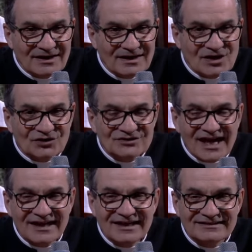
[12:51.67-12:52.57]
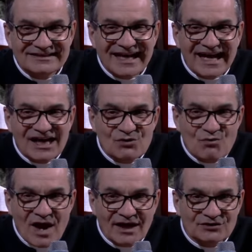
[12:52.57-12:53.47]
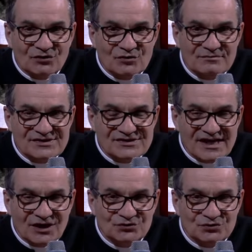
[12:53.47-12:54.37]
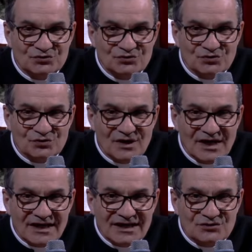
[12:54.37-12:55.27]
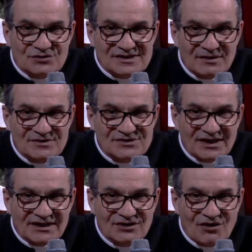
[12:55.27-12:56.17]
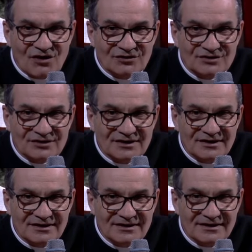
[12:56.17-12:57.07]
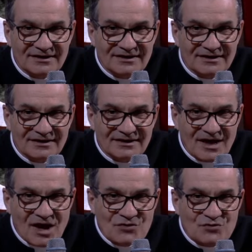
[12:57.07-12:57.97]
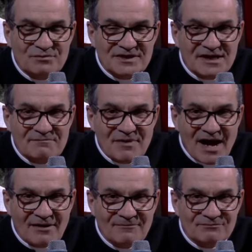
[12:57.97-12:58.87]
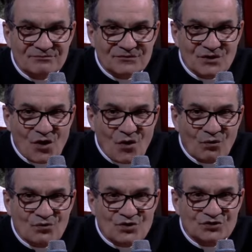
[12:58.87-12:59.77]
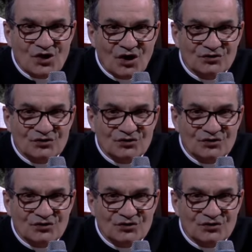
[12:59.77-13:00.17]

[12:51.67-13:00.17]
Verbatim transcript: l'entraîne très loin dans le mystère de Dieu et de sa miséricorde. N'oubliez pas, on ne donne